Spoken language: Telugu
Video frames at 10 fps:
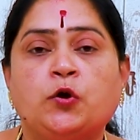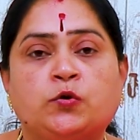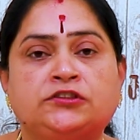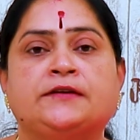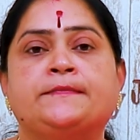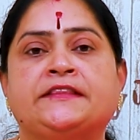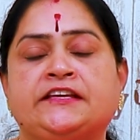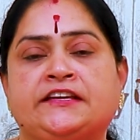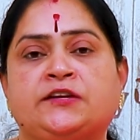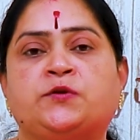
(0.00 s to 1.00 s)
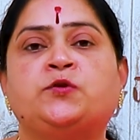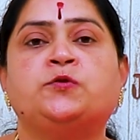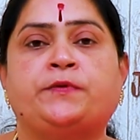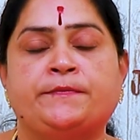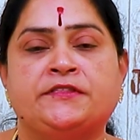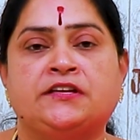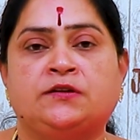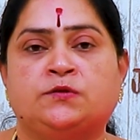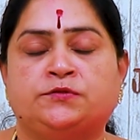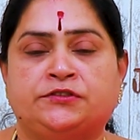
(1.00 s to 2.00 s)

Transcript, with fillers: కొంతమందికి రెండు ప్రమిదల్లో